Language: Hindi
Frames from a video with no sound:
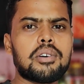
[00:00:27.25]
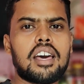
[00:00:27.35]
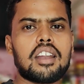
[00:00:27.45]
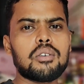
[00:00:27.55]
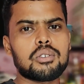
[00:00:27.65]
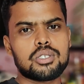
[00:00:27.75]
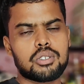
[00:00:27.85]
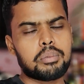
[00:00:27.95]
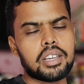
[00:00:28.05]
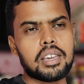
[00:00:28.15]
बना रहा हूँ कुछ
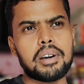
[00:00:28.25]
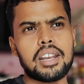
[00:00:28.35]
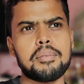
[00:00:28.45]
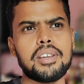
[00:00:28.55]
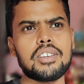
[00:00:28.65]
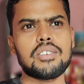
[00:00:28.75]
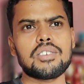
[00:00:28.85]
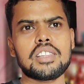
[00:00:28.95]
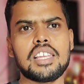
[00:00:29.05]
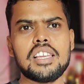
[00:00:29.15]
टॉपिक के बारे में
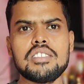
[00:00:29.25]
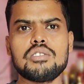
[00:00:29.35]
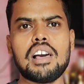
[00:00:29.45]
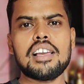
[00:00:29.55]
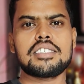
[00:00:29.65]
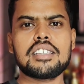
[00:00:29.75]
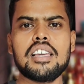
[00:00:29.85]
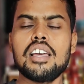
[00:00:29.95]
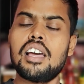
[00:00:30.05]
क्योंकि तीन जुलाई से